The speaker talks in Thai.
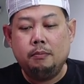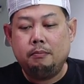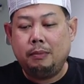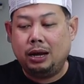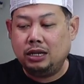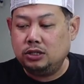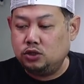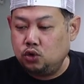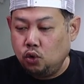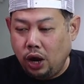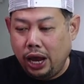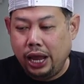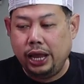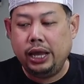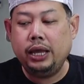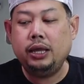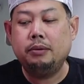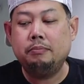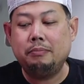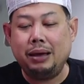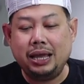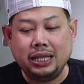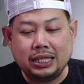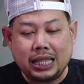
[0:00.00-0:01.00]
มันสวย
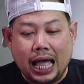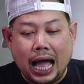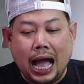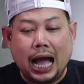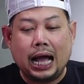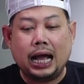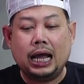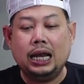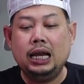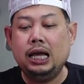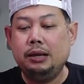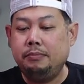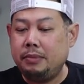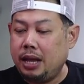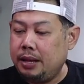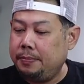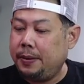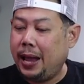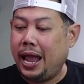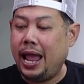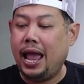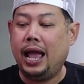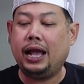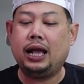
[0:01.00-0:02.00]
ไม่ต่างกันเลย ไม่
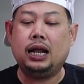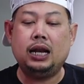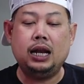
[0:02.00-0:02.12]
แพ้